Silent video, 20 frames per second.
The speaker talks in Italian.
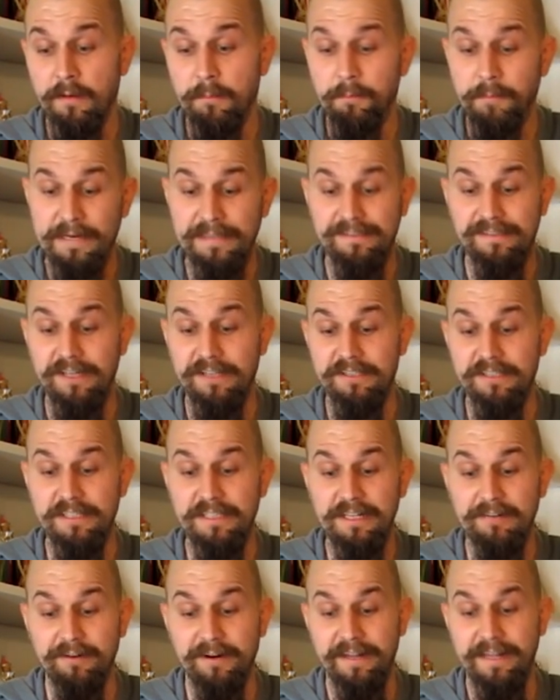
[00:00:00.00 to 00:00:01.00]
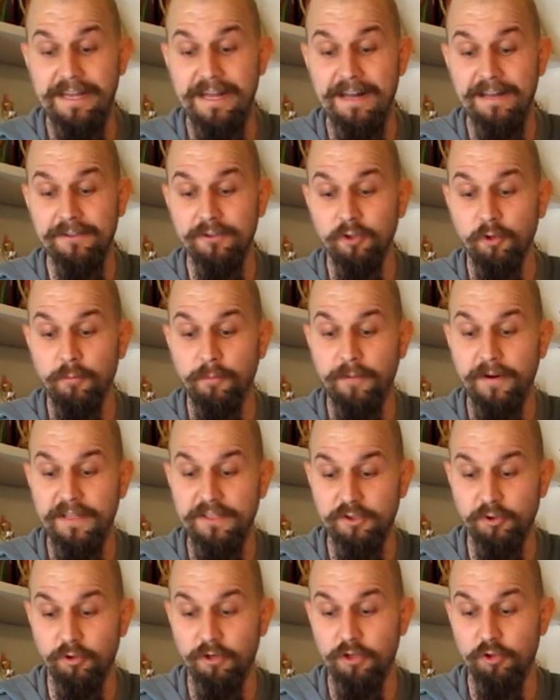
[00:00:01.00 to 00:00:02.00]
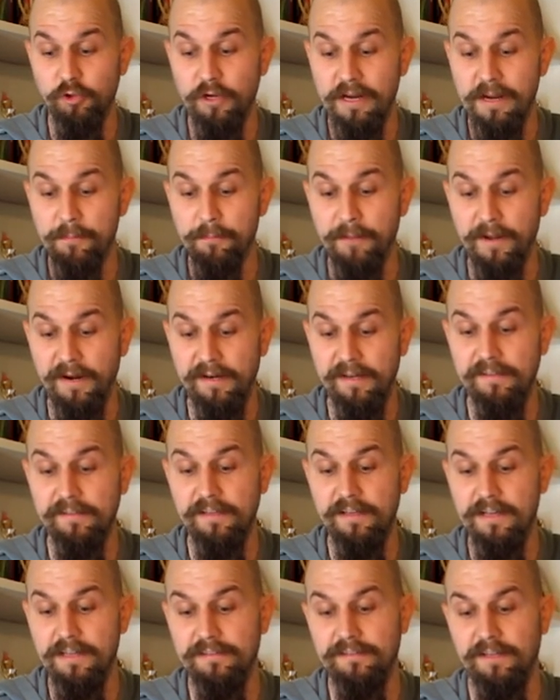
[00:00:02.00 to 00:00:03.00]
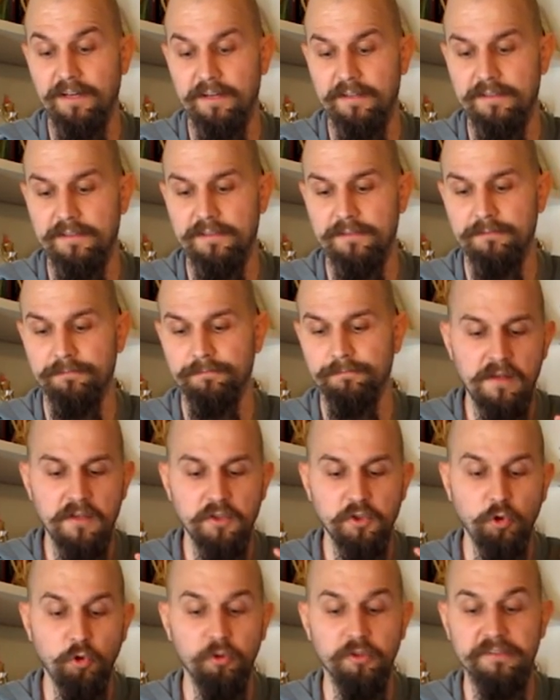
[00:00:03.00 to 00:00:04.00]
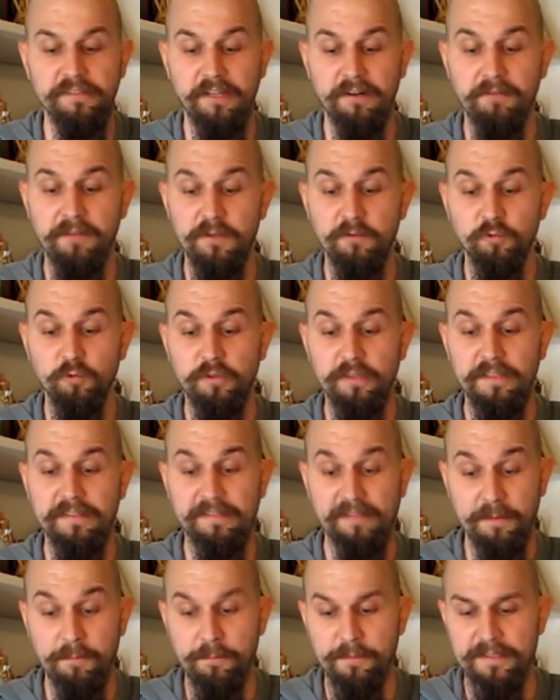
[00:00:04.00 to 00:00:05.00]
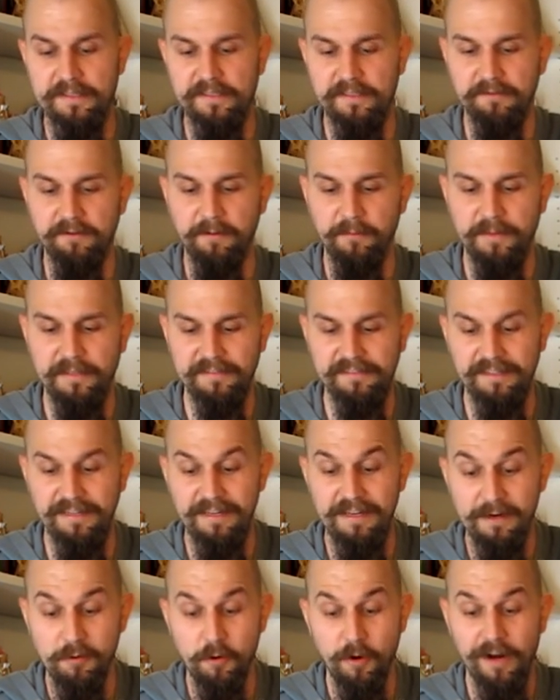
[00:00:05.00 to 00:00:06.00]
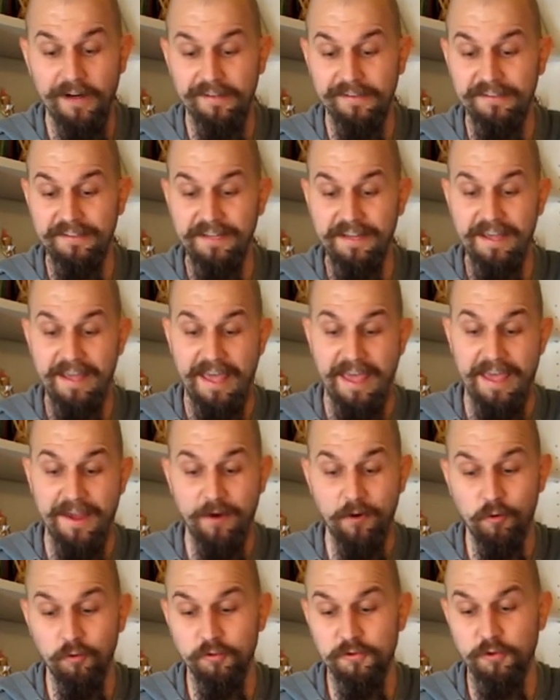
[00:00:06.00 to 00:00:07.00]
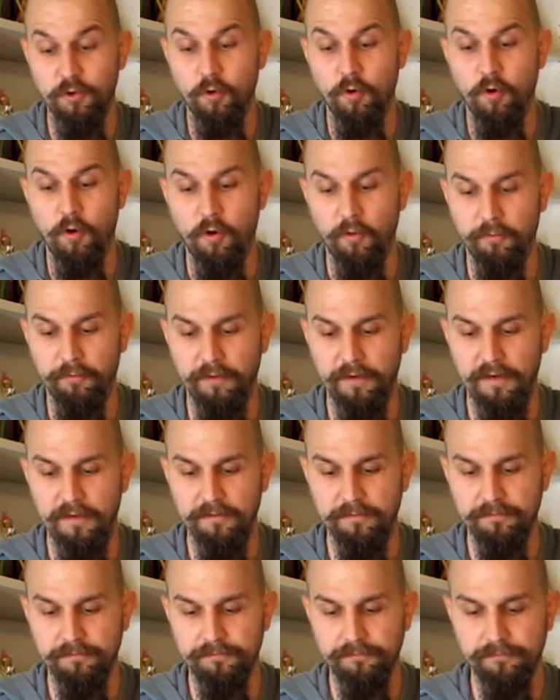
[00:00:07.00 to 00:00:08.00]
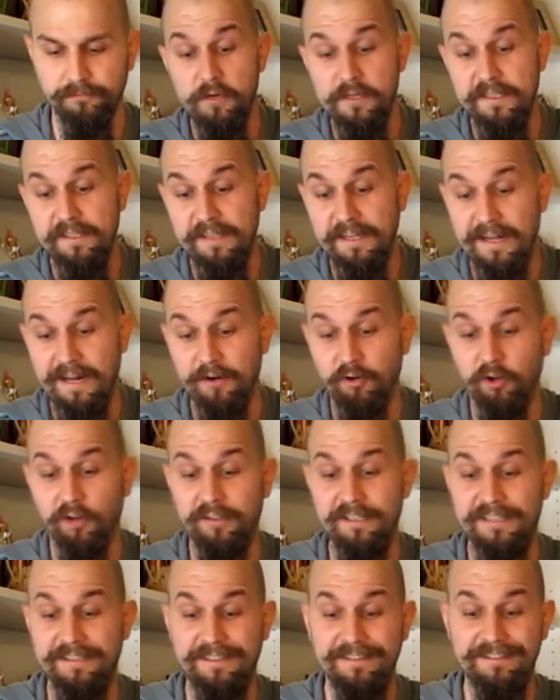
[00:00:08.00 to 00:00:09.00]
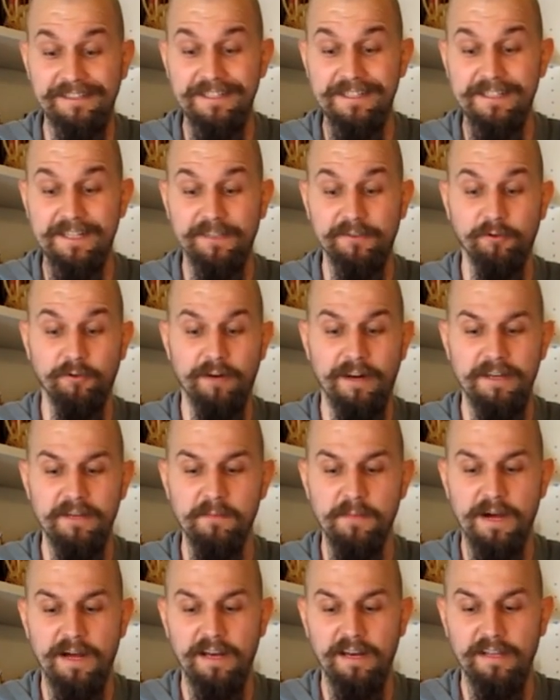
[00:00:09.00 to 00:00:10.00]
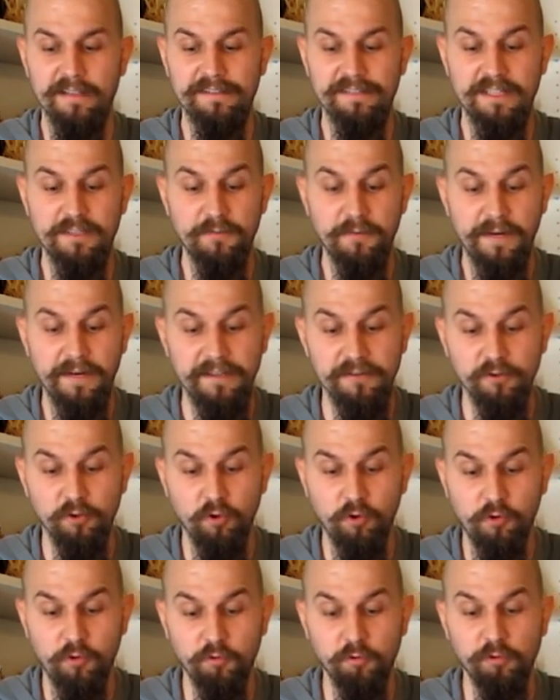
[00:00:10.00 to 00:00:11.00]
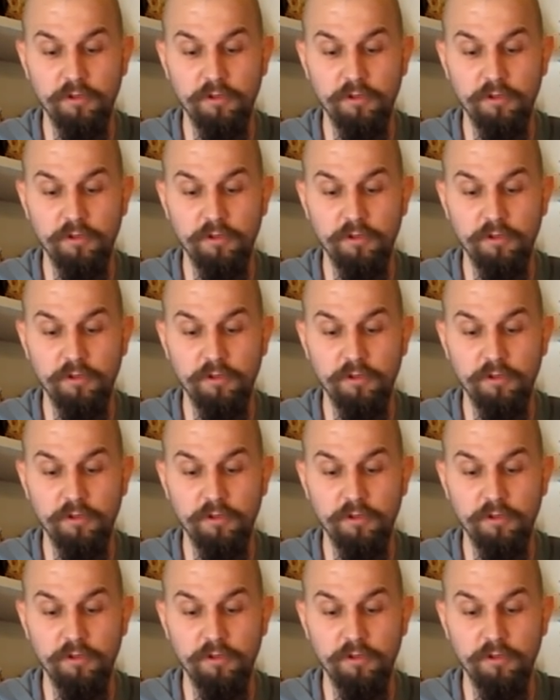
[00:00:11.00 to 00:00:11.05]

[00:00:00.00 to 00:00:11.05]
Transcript: Mentre si stava recando presso la sua capanna degli attrezzi, sono intervenute tempestivamente le guardie ecozoofile. Queste hanno anestetizzato l'animale trasferendolo con